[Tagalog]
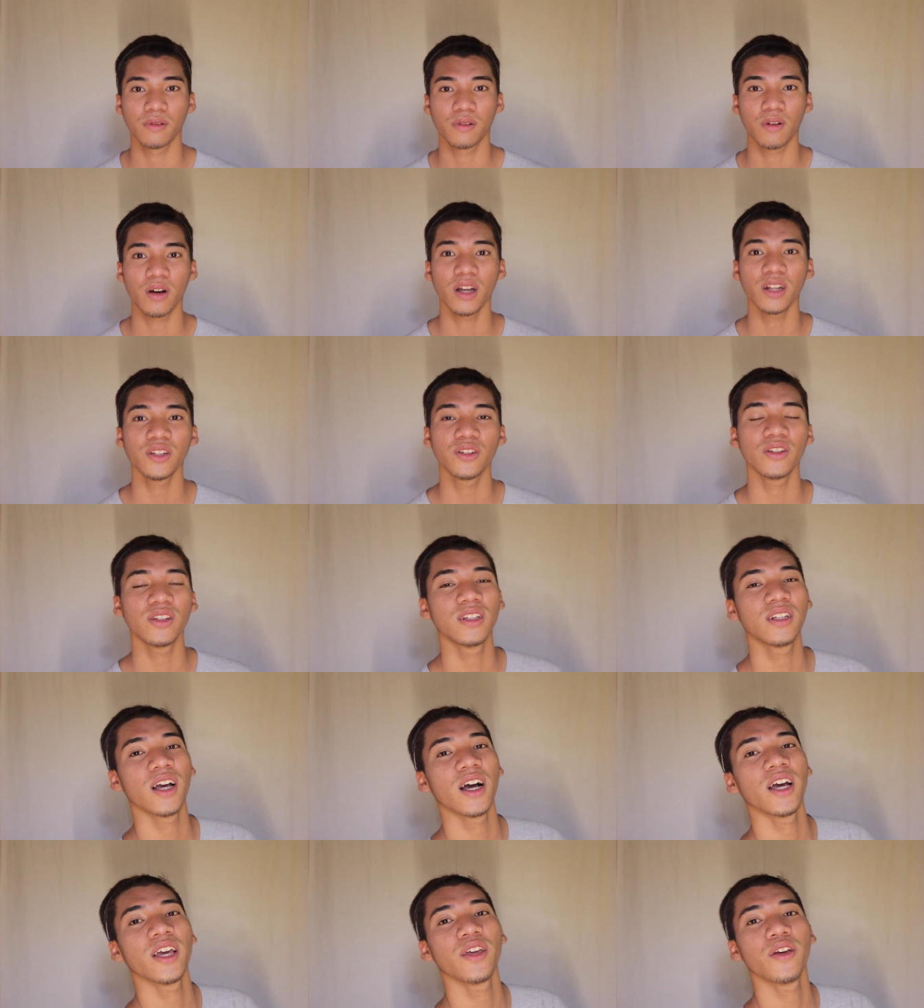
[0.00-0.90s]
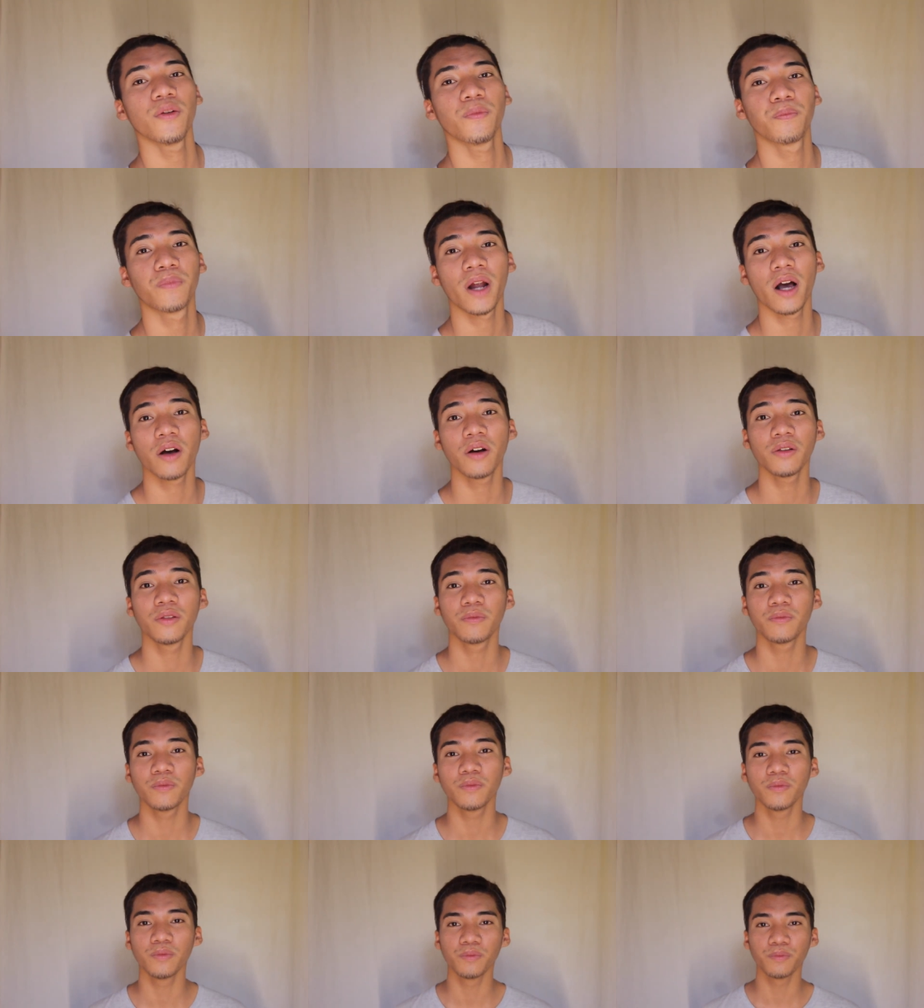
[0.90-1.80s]
kwan jud kayo proud
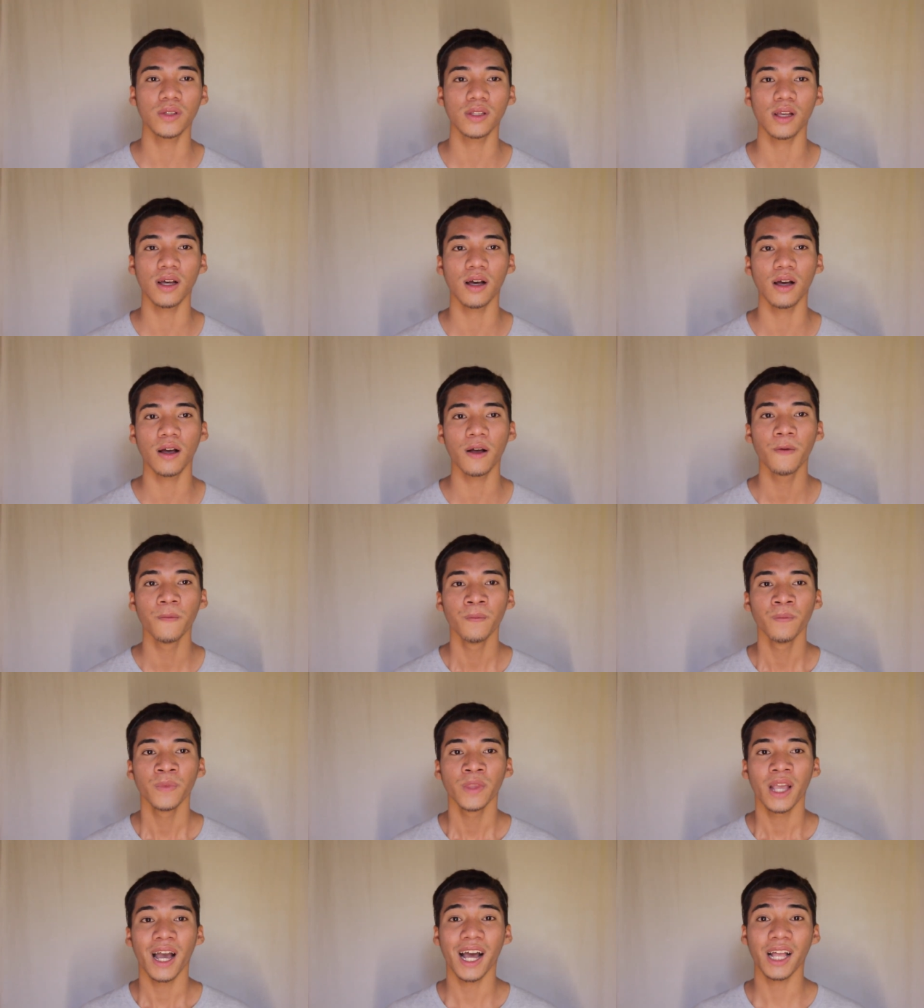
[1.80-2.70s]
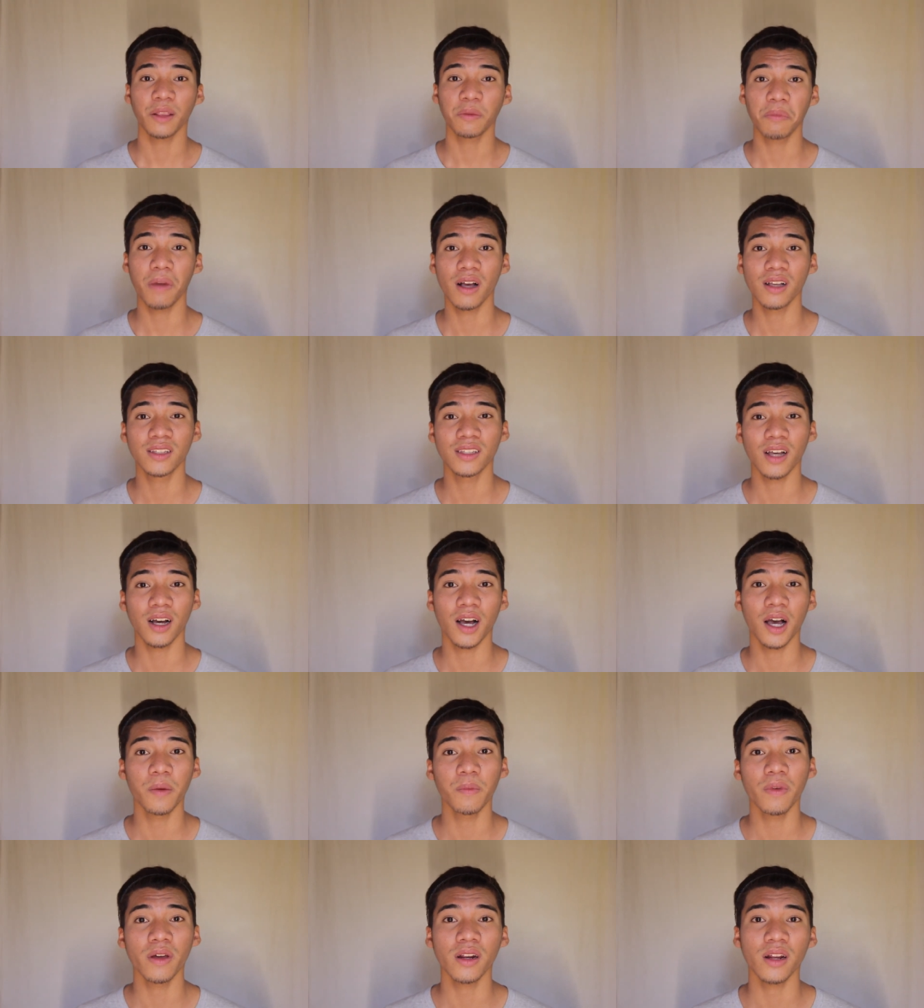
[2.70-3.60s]
sa atbang sa
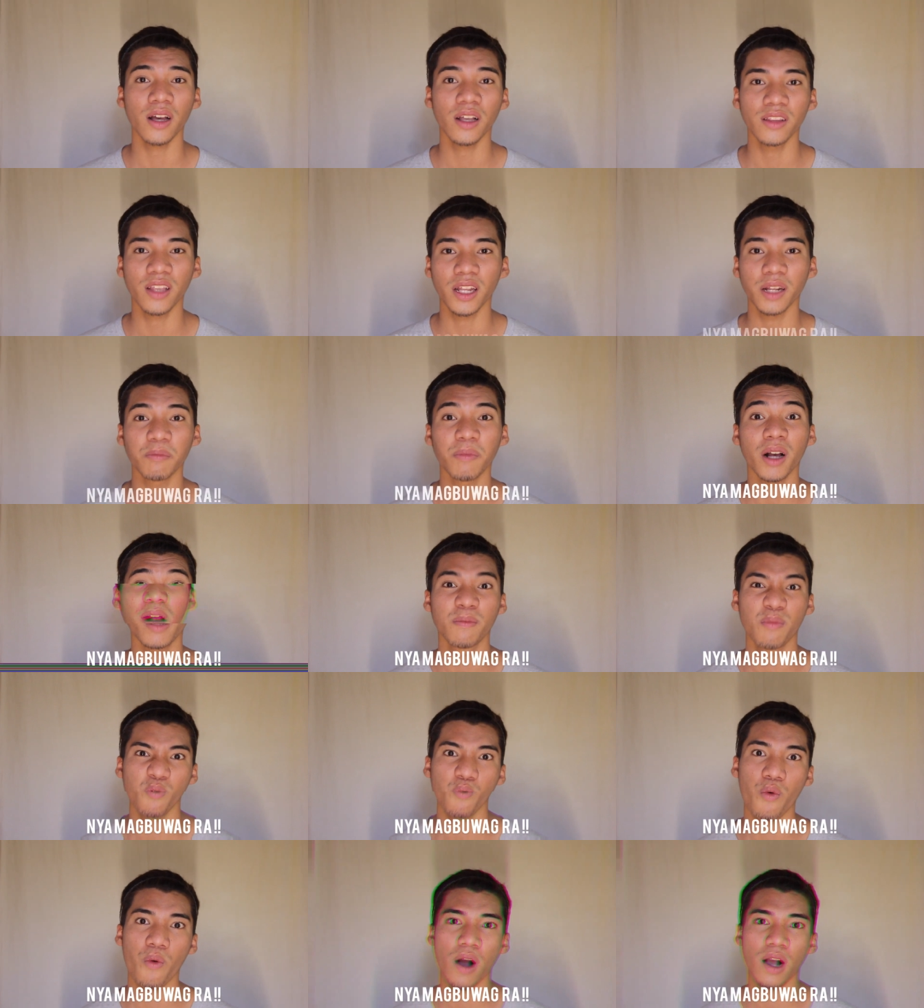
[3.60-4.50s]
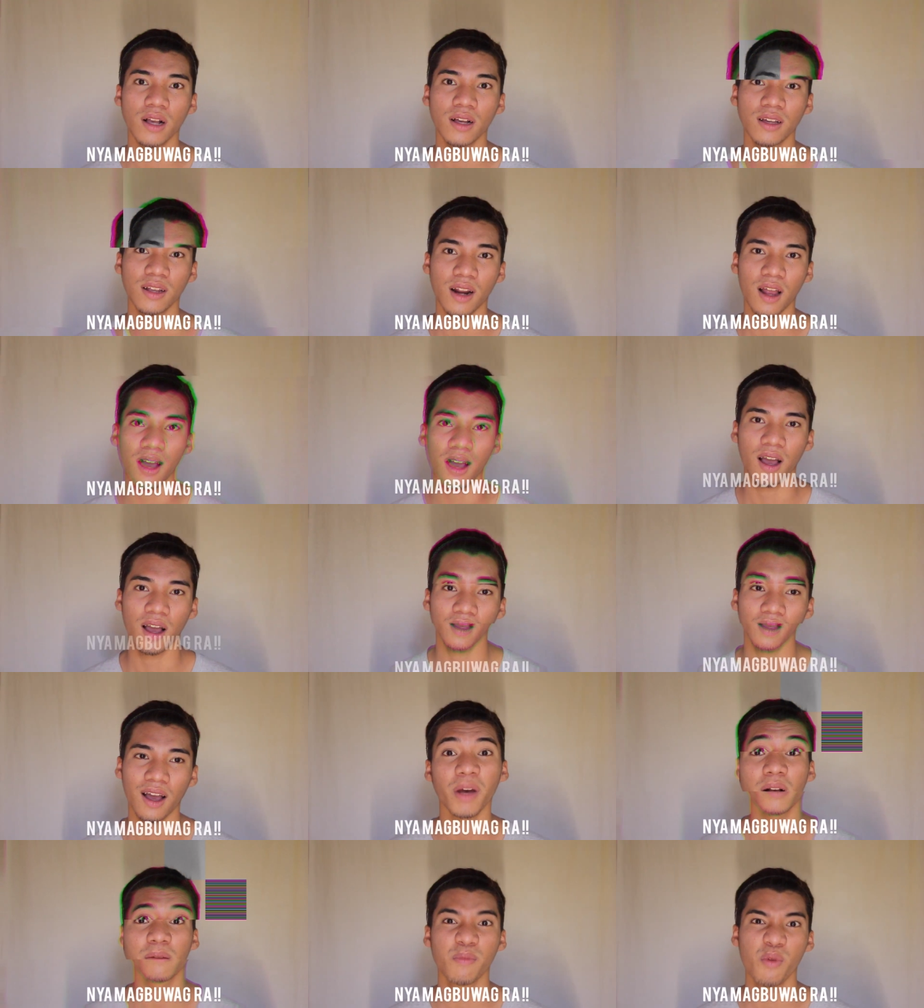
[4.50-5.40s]
kamera din magbuwag gra
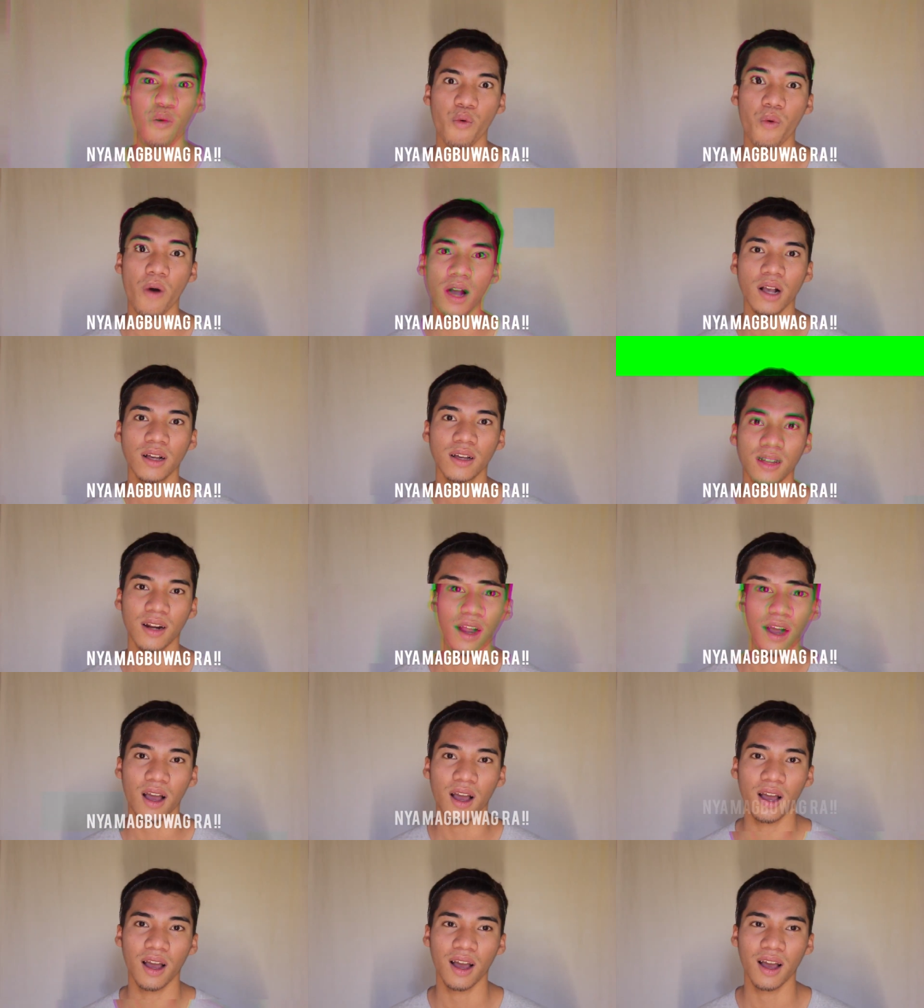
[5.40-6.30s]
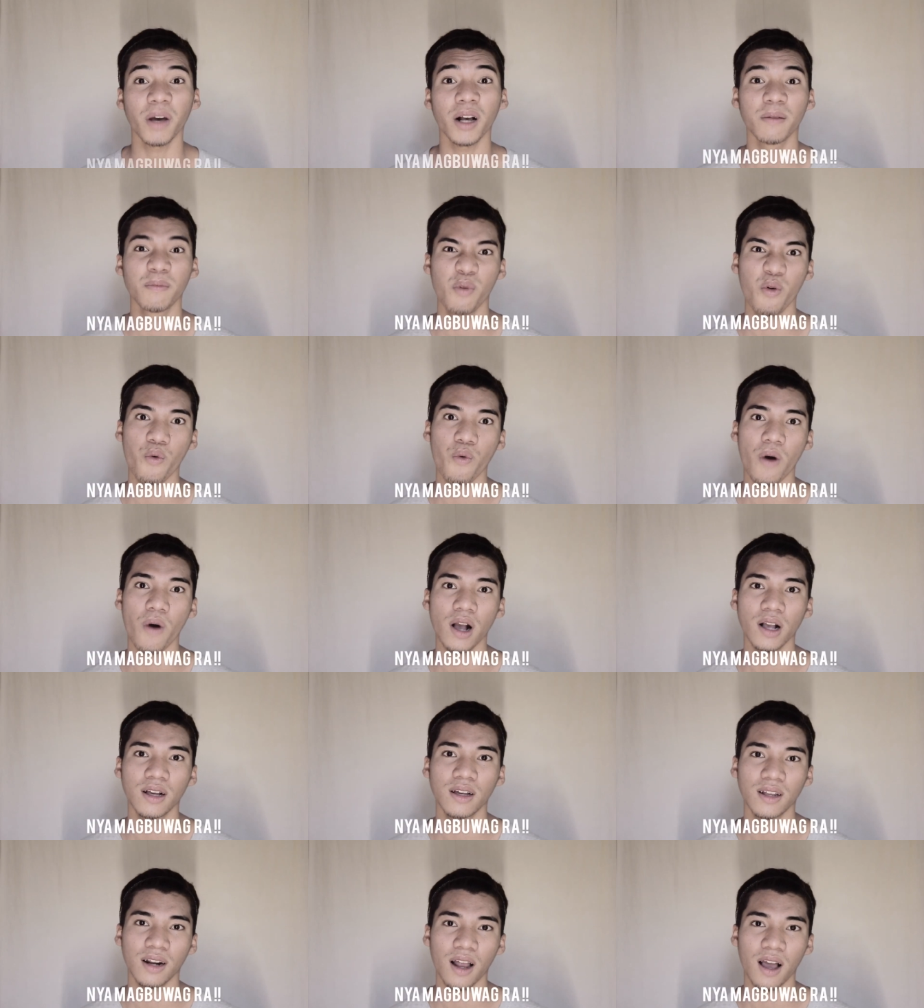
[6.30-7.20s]
pagbuwag ra pagbuwag
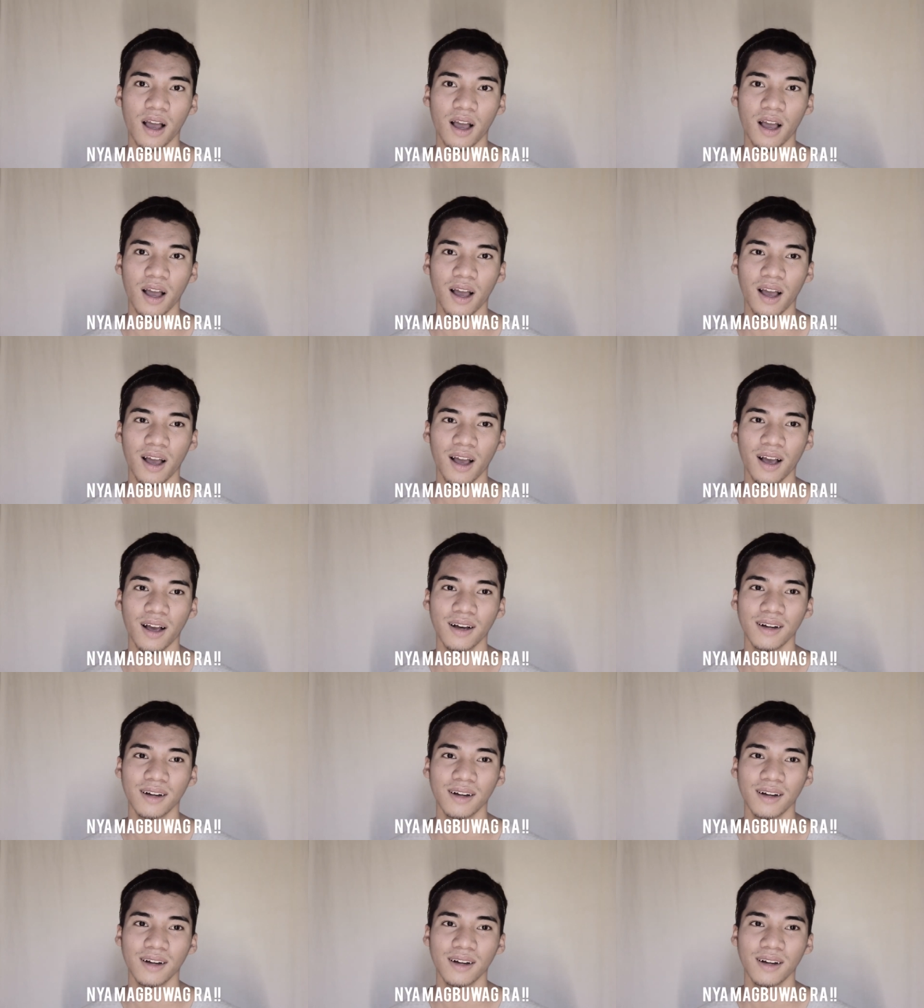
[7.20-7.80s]
ra, pagbuwag ra